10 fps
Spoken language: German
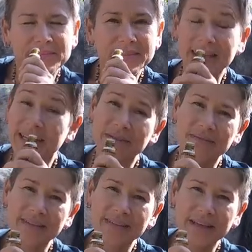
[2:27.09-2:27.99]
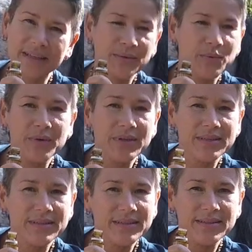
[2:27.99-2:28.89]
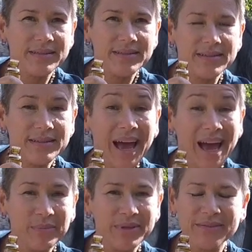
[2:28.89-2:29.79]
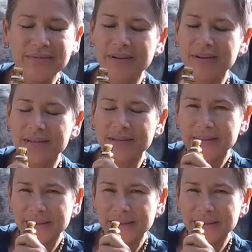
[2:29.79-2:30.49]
Es hat so was Exotisches, Geheimnisvolles.